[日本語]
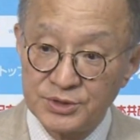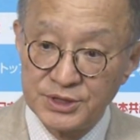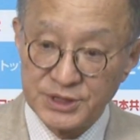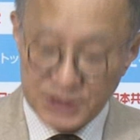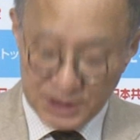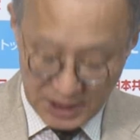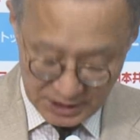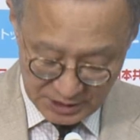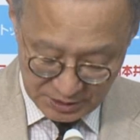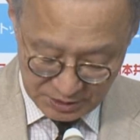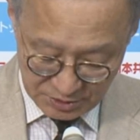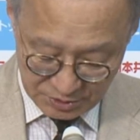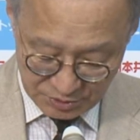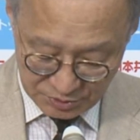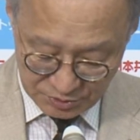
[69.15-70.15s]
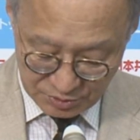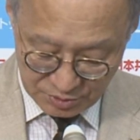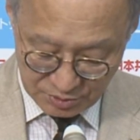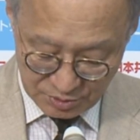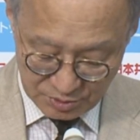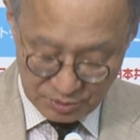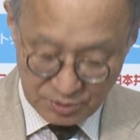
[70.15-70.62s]
食い違いということ
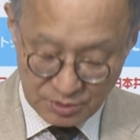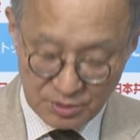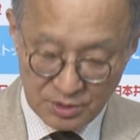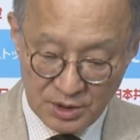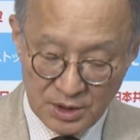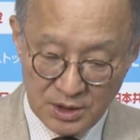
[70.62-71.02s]
を